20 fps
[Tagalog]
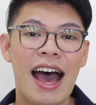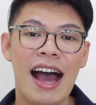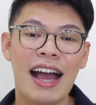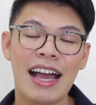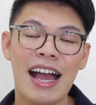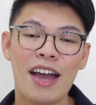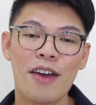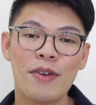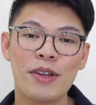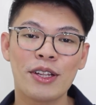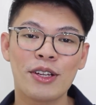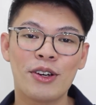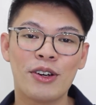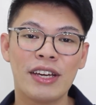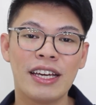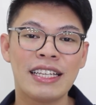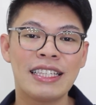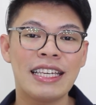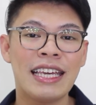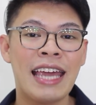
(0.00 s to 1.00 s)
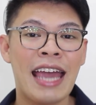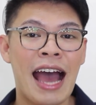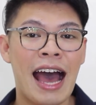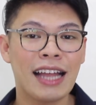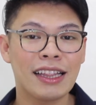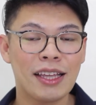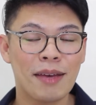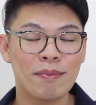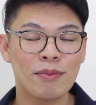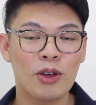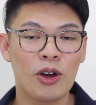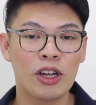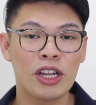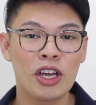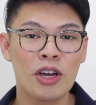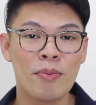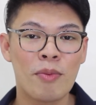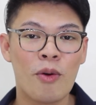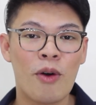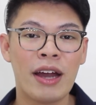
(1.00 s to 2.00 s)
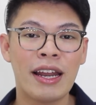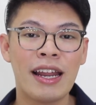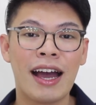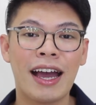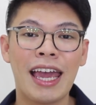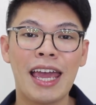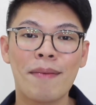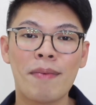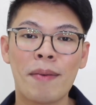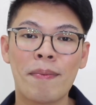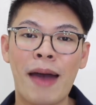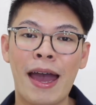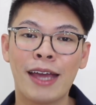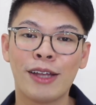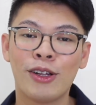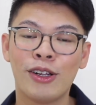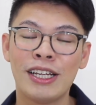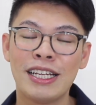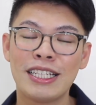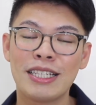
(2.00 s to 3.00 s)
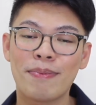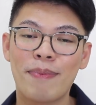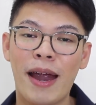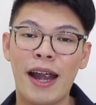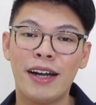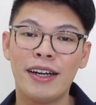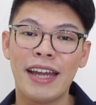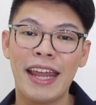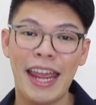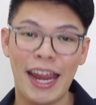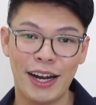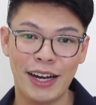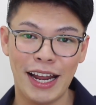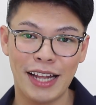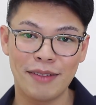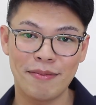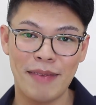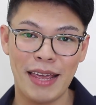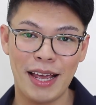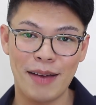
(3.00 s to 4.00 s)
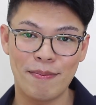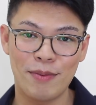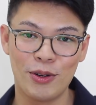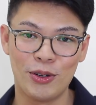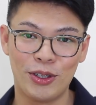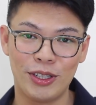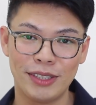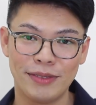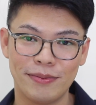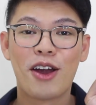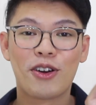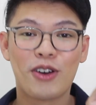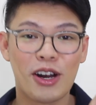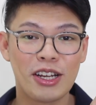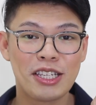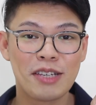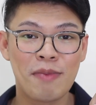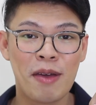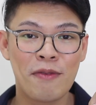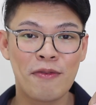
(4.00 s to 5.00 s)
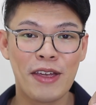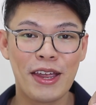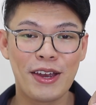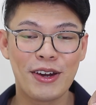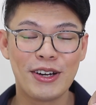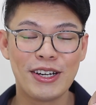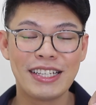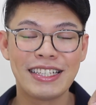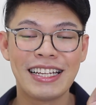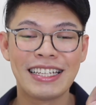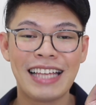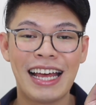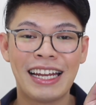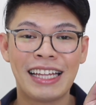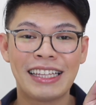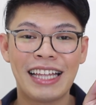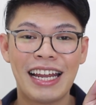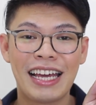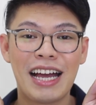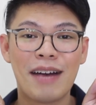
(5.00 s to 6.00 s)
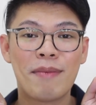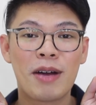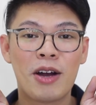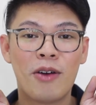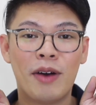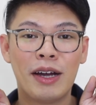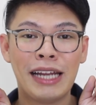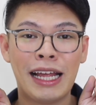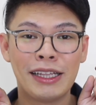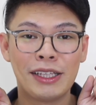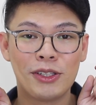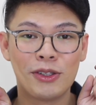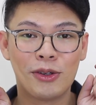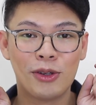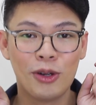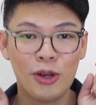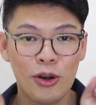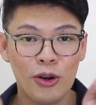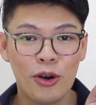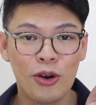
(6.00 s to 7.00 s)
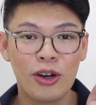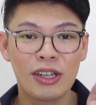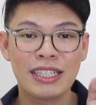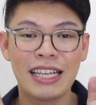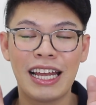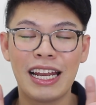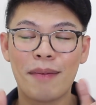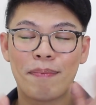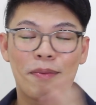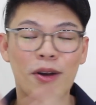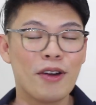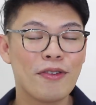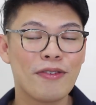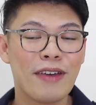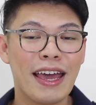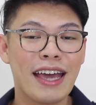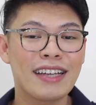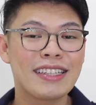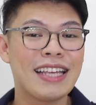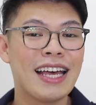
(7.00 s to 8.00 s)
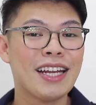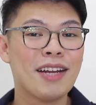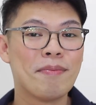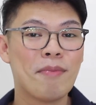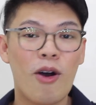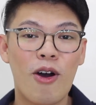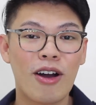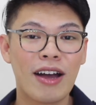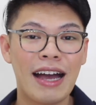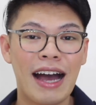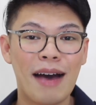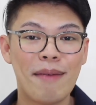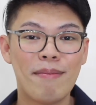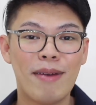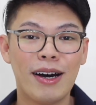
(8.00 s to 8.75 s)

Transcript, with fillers: ang gagawin ko is i-attempt ko na gumawa ng K-pop idol inspired hair and makeup look crossing my fingers na sana talaga magawa natin yung look, sana perfect, sana bongga,